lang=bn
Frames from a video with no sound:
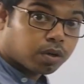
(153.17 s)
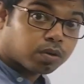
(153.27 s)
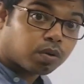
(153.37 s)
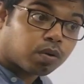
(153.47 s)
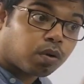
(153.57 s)

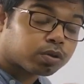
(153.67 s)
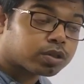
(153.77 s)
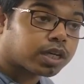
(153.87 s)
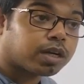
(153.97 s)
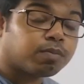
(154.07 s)
তো কত
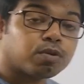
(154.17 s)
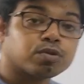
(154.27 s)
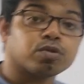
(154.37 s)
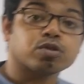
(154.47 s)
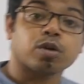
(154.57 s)
সেকেন্ড
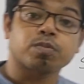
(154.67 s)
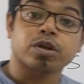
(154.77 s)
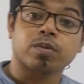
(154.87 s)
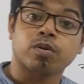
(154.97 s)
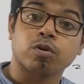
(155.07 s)
পর্যন্ত
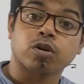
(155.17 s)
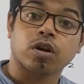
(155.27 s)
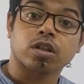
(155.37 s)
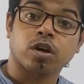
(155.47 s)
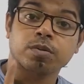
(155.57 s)
শব্দকে ভ্রমণ
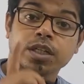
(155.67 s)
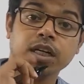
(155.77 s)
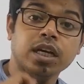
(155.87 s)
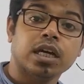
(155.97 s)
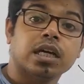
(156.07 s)
করাতে হবে
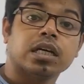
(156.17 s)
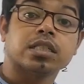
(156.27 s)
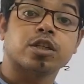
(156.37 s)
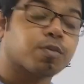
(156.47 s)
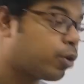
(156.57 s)
জানি
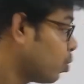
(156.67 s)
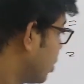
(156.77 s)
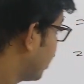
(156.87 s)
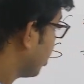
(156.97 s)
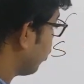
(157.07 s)
জিরো পয়েন্ট ওয়ান সেকেন্ড